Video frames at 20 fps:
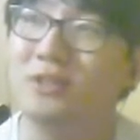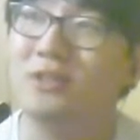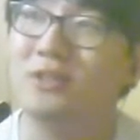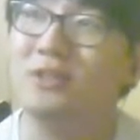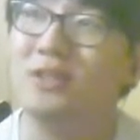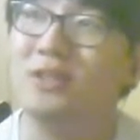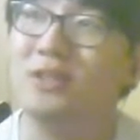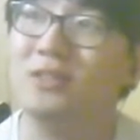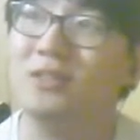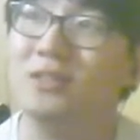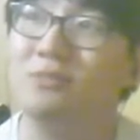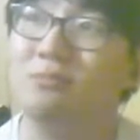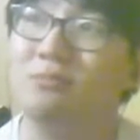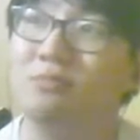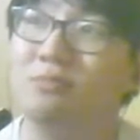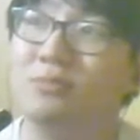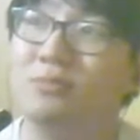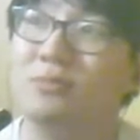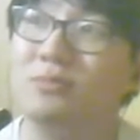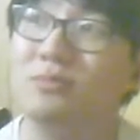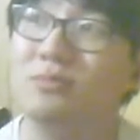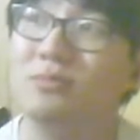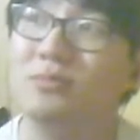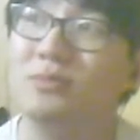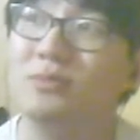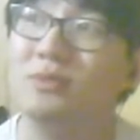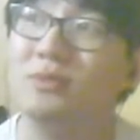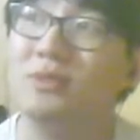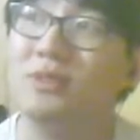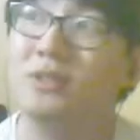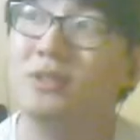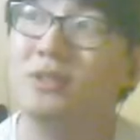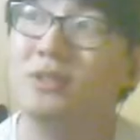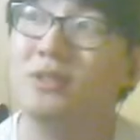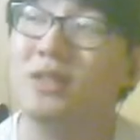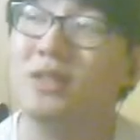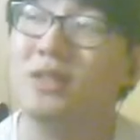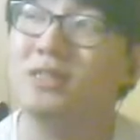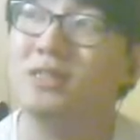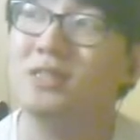근데 이제 그
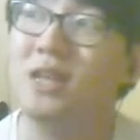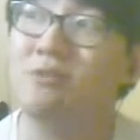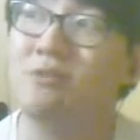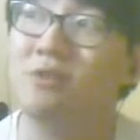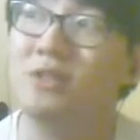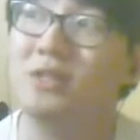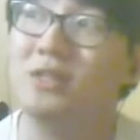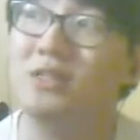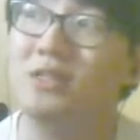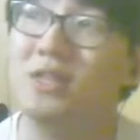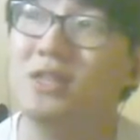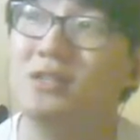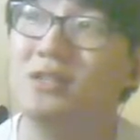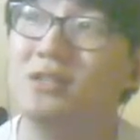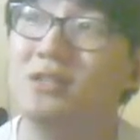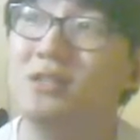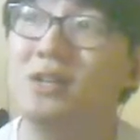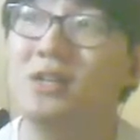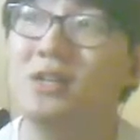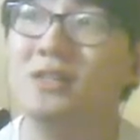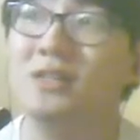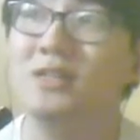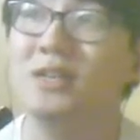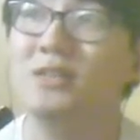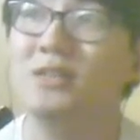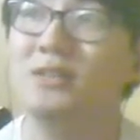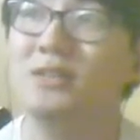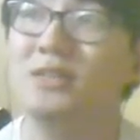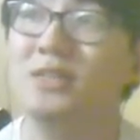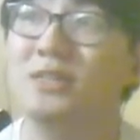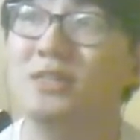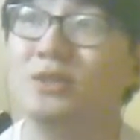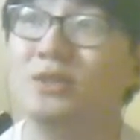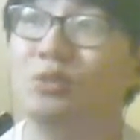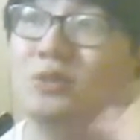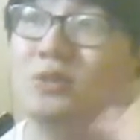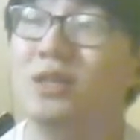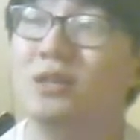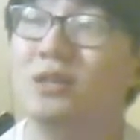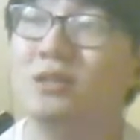당직 사관이 사실 내
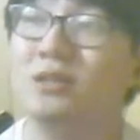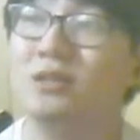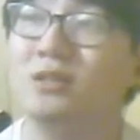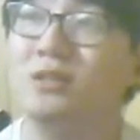직속 사,